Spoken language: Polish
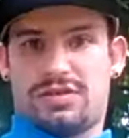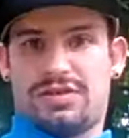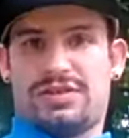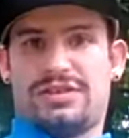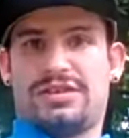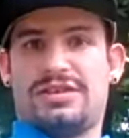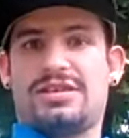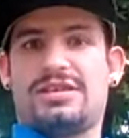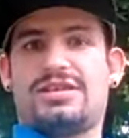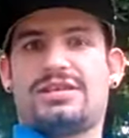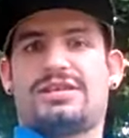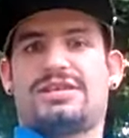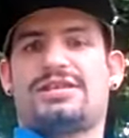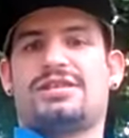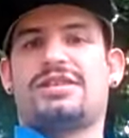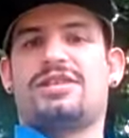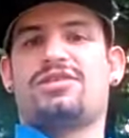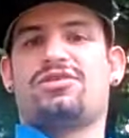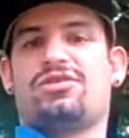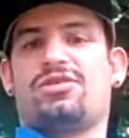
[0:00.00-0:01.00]
z
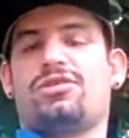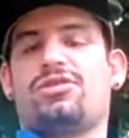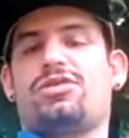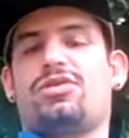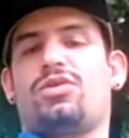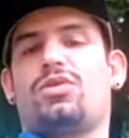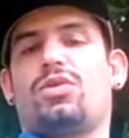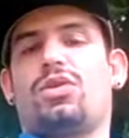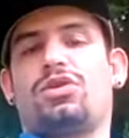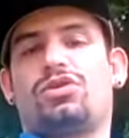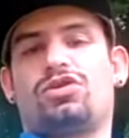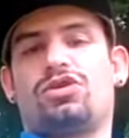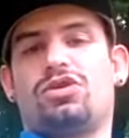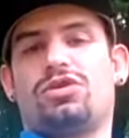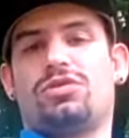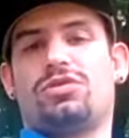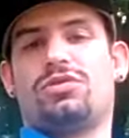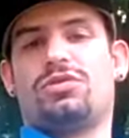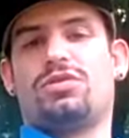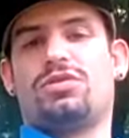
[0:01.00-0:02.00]
Zwierza do
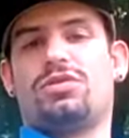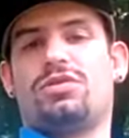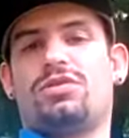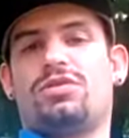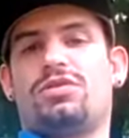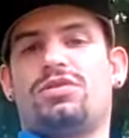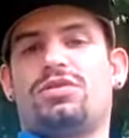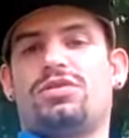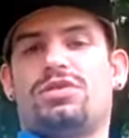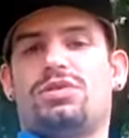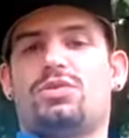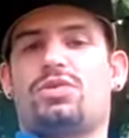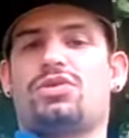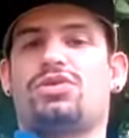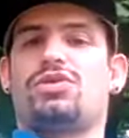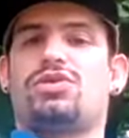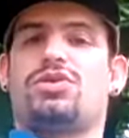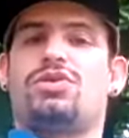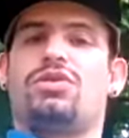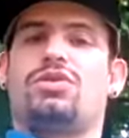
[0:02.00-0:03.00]
Łodzi, z
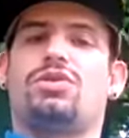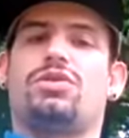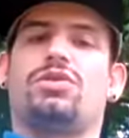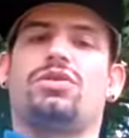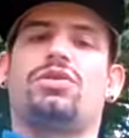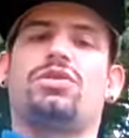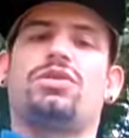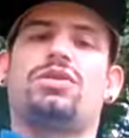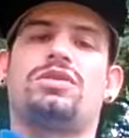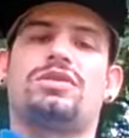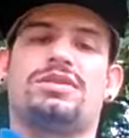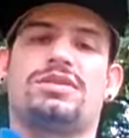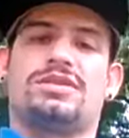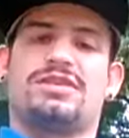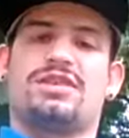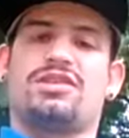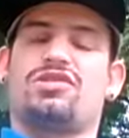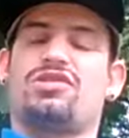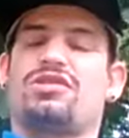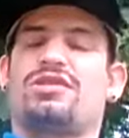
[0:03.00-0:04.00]
Łodzi do
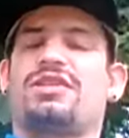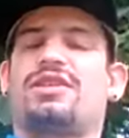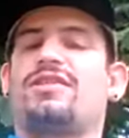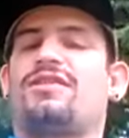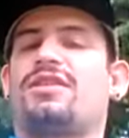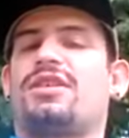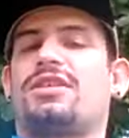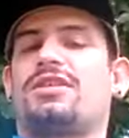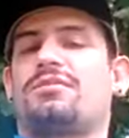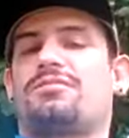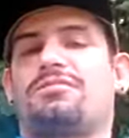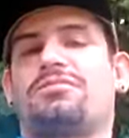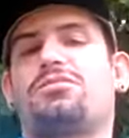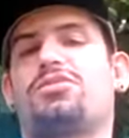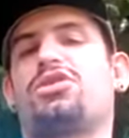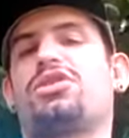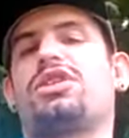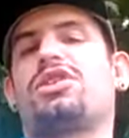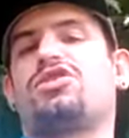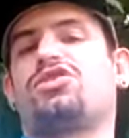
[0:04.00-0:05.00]
Zwierza tramwajem
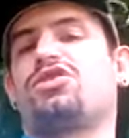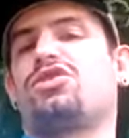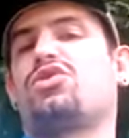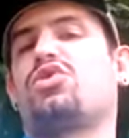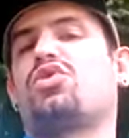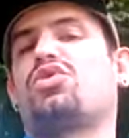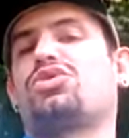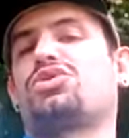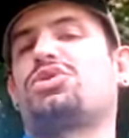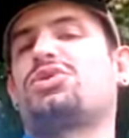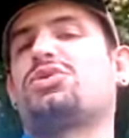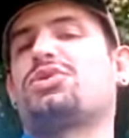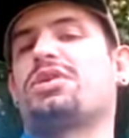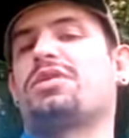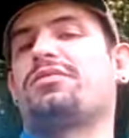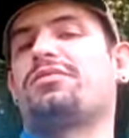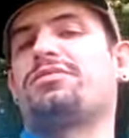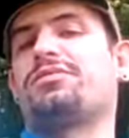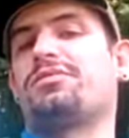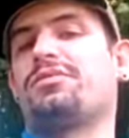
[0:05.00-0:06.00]
bo jeździ,
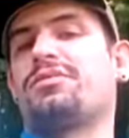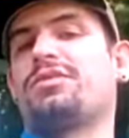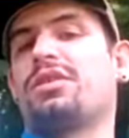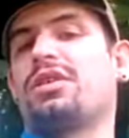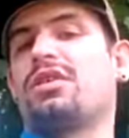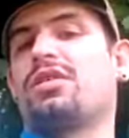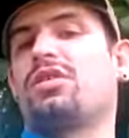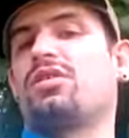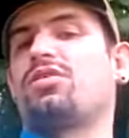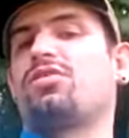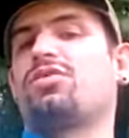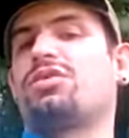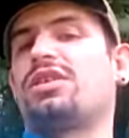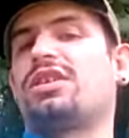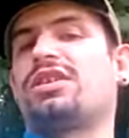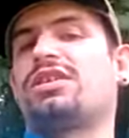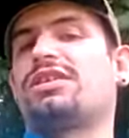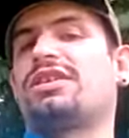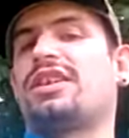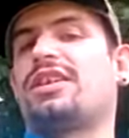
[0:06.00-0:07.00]
kursuje
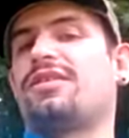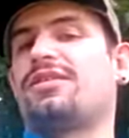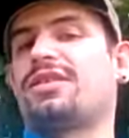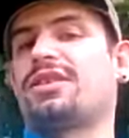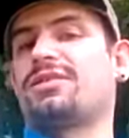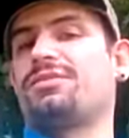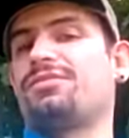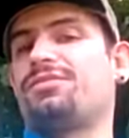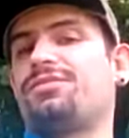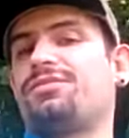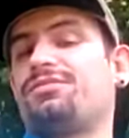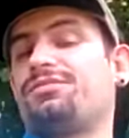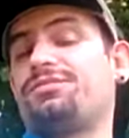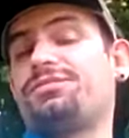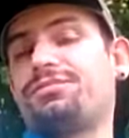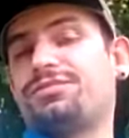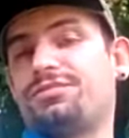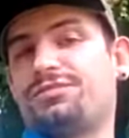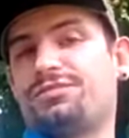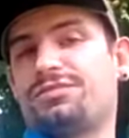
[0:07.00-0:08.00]
ogólnie tramwaj
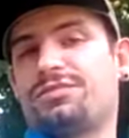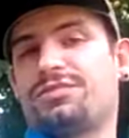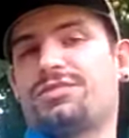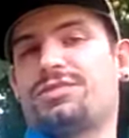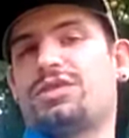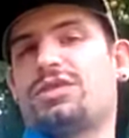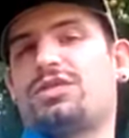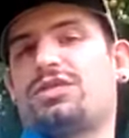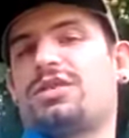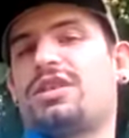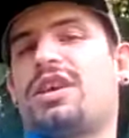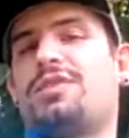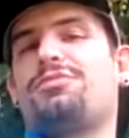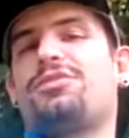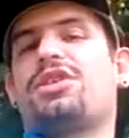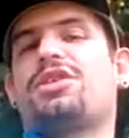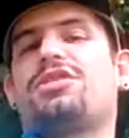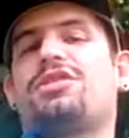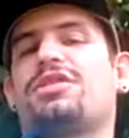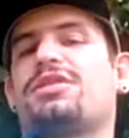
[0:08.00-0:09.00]
to dla
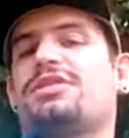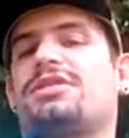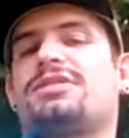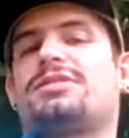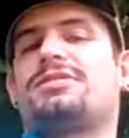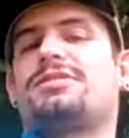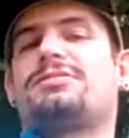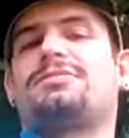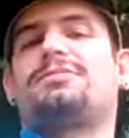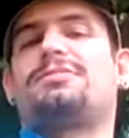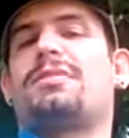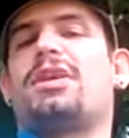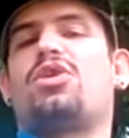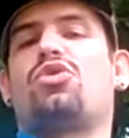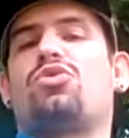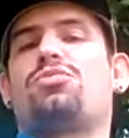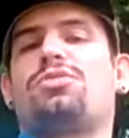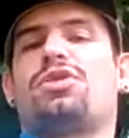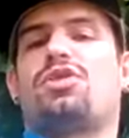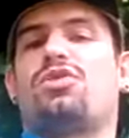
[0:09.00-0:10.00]
mnie to jest
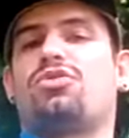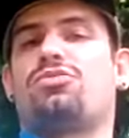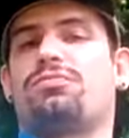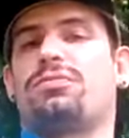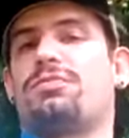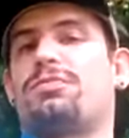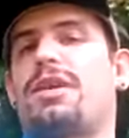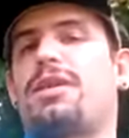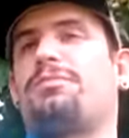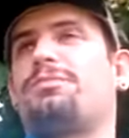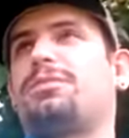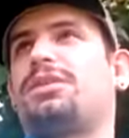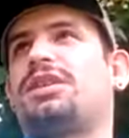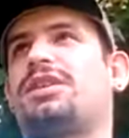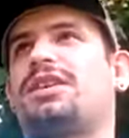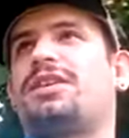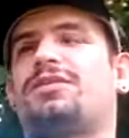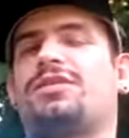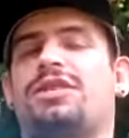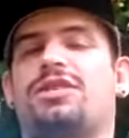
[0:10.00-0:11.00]
mały pikun. Mam
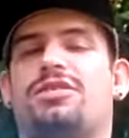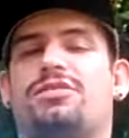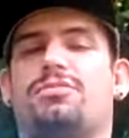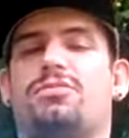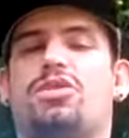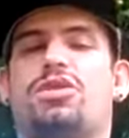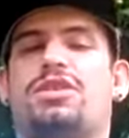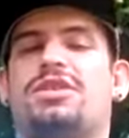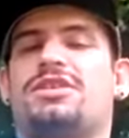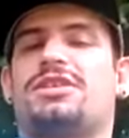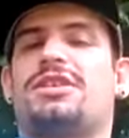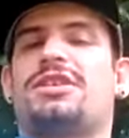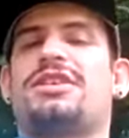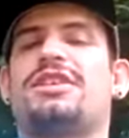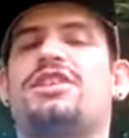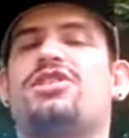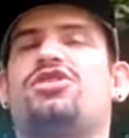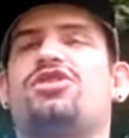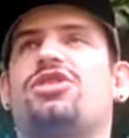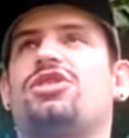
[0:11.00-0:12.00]
migawkę, to mogę
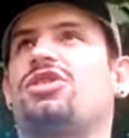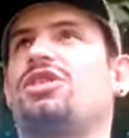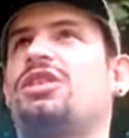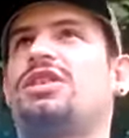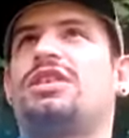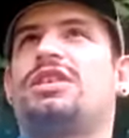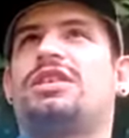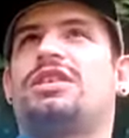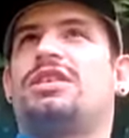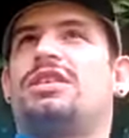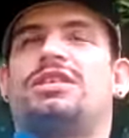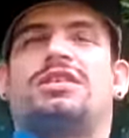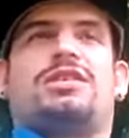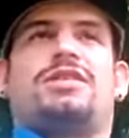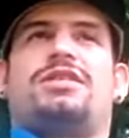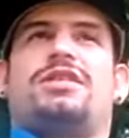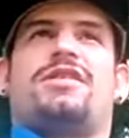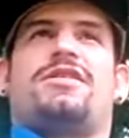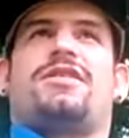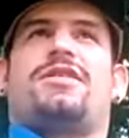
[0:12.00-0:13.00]
sobie jeździć,
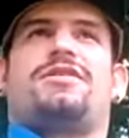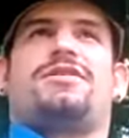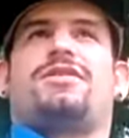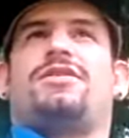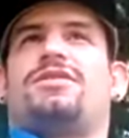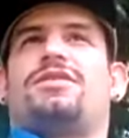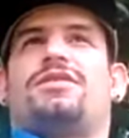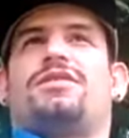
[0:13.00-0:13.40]
nie wiem,